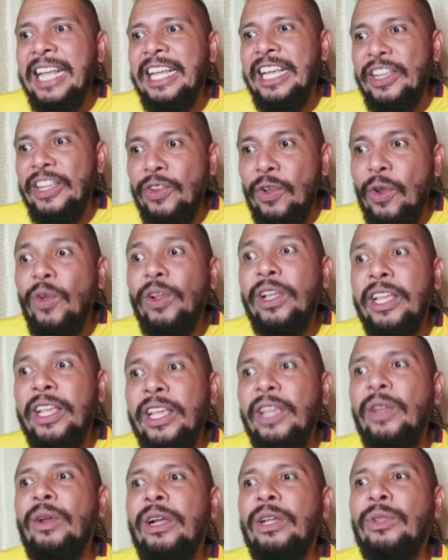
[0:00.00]
y yo lo que
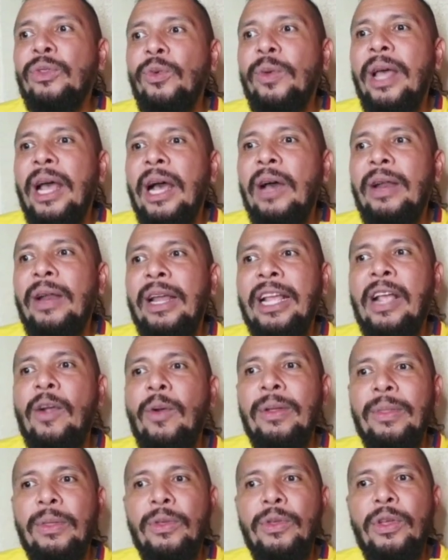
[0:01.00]
quiero que tú veas ahora es que
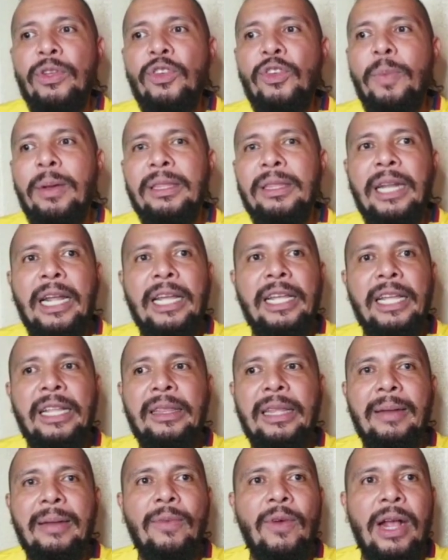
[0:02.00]
cuando yo echo para atrás y
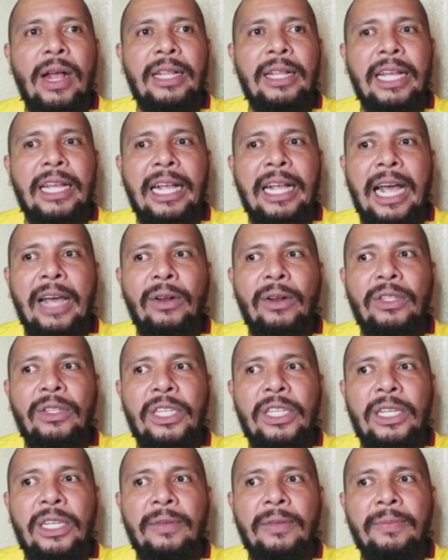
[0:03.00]
entramos al de Carol
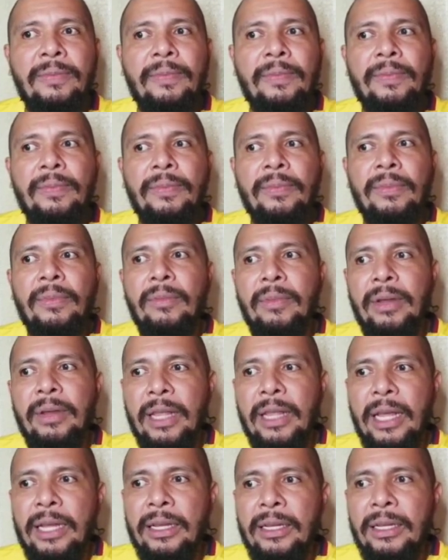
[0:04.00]
G,
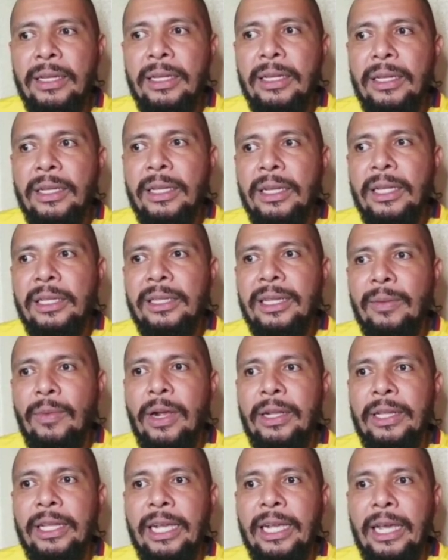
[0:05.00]
¿verdad?
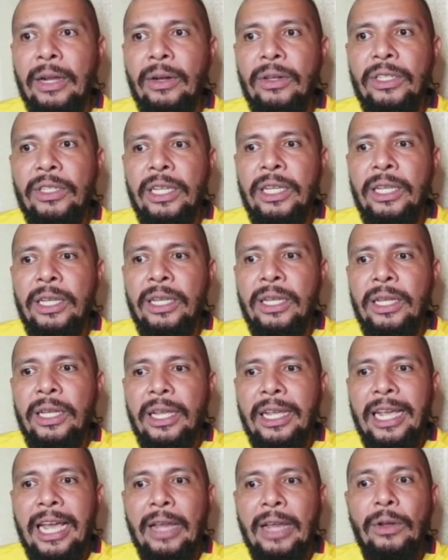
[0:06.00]
Entramos al de Carol G.
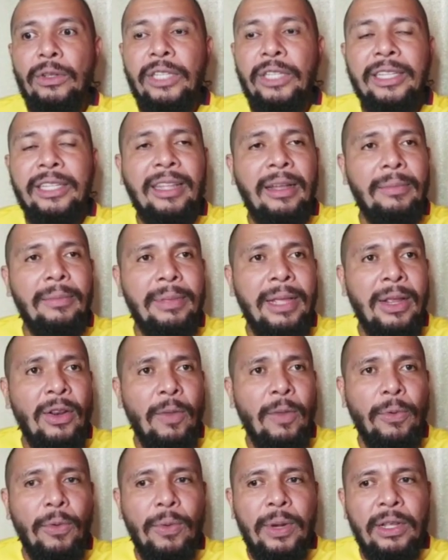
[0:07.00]
Carol G también
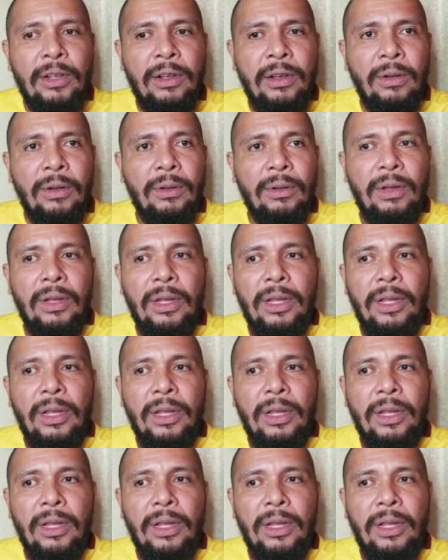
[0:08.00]
lo publicó.